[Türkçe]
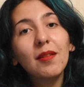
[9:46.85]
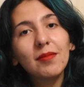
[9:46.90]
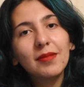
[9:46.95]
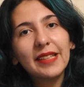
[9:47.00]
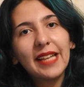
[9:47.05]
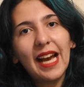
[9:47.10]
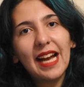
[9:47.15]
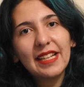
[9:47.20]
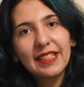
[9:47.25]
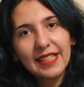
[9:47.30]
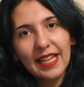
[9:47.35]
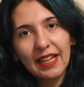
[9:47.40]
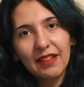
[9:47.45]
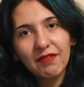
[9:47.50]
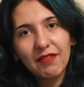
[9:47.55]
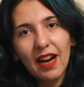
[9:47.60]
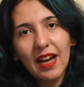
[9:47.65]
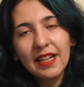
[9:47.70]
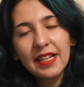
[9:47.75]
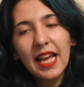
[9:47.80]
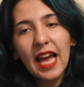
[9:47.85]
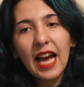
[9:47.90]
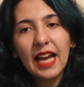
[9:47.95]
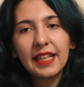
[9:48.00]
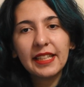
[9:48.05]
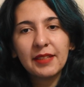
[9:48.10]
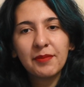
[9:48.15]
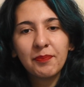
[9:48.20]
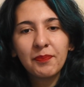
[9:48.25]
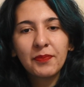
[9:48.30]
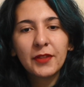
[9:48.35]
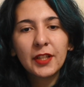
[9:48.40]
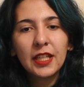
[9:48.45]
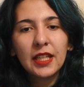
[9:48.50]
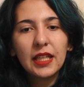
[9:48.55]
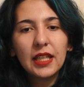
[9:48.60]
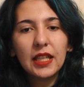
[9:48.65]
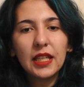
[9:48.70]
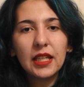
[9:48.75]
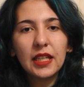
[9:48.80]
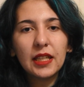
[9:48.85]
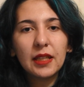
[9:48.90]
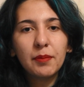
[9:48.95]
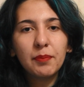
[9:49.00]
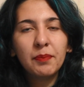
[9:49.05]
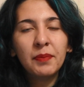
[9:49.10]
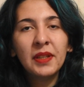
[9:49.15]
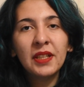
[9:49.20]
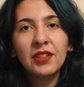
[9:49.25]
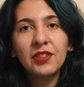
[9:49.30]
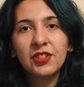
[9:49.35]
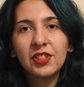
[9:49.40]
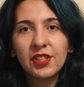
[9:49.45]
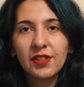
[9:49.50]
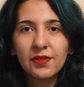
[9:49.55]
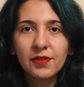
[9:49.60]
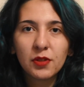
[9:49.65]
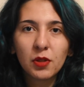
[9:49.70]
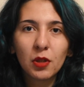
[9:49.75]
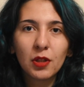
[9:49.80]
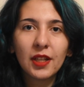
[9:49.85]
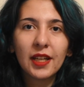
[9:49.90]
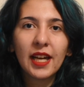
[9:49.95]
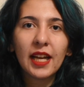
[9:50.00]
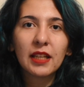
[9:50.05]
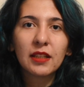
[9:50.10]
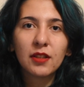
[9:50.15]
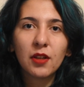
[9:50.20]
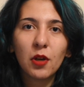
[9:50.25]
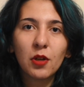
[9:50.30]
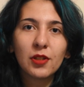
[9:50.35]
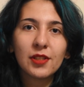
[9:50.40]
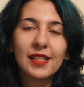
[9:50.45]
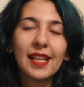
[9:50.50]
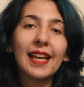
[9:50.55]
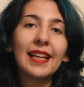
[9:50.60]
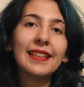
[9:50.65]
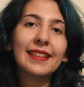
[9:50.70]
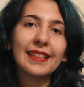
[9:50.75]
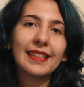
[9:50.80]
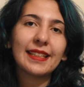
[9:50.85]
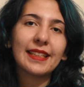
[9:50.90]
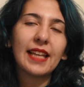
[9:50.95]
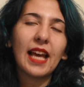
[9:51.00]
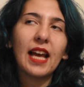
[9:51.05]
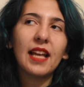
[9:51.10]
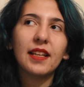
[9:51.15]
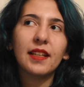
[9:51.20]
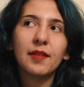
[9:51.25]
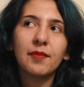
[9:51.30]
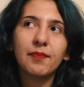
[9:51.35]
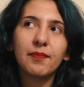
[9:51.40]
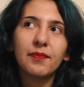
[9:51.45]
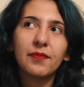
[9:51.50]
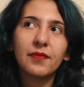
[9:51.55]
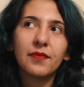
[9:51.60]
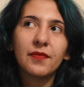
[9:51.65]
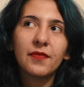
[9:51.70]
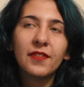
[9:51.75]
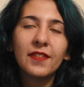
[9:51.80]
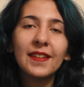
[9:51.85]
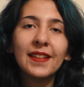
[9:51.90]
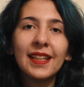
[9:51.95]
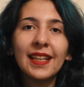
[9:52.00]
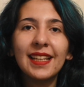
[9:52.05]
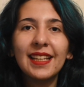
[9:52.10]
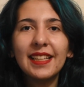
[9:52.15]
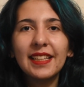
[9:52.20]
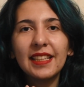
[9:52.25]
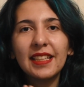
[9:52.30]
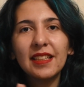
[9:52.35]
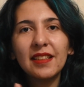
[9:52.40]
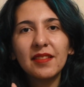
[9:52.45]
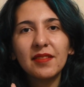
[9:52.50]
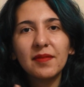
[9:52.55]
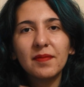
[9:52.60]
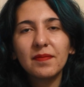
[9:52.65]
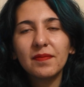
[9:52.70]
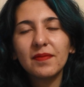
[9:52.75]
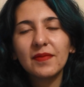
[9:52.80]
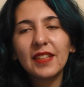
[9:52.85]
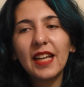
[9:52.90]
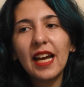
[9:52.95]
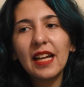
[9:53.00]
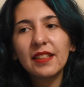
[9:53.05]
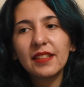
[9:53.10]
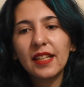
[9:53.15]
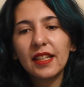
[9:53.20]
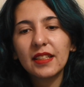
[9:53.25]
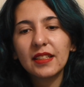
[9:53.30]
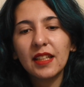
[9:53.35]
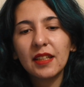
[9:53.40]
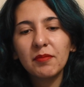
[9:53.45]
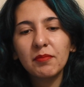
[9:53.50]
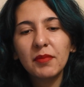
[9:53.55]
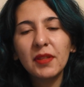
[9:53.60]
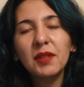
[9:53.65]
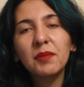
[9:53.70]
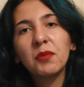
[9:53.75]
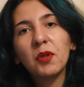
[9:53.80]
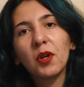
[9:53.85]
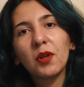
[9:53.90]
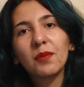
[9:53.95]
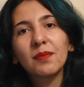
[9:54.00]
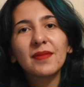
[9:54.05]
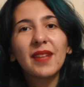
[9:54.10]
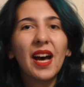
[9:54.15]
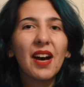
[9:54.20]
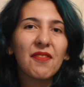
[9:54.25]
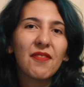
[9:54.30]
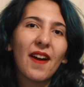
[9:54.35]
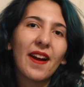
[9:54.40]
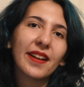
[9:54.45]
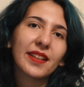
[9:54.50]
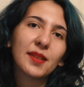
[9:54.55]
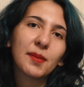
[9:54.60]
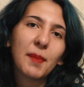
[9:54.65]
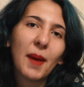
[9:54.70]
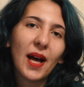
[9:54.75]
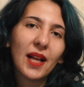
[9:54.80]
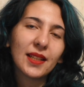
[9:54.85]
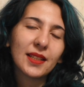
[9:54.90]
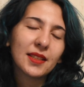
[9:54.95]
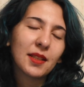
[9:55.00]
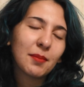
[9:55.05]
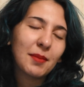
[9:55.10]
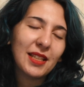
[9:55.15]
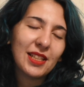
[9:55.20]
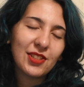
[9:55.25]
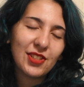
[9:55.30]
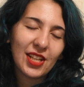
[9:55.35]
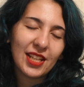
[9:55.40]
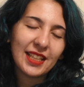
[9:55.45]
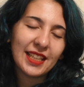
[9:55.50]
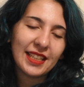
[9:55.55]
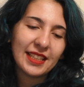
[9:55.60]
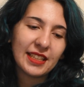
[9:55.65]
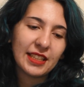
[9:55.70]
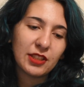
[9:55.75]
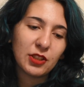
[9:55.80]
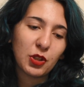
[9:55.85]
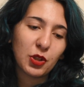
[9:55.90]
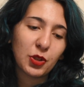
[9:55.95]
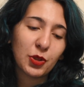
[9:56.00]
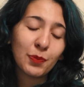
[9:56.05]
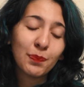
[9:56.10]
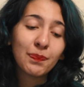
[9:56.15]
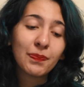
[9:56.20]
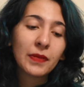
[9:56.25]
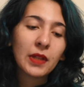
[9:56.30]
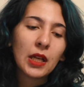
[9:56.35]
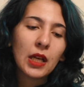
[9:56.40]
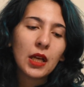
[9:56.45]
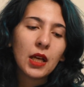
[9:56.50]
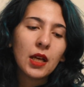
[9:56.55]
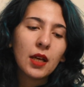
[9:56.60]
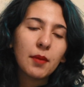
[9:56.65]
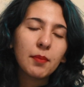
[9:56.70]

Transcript: Böyle bir gerçek var. Yani e, bir çift olarak görseydik yani finalini gerçekten bilmiyorum. Daha farklı bağlanabileceğine inanıyorum.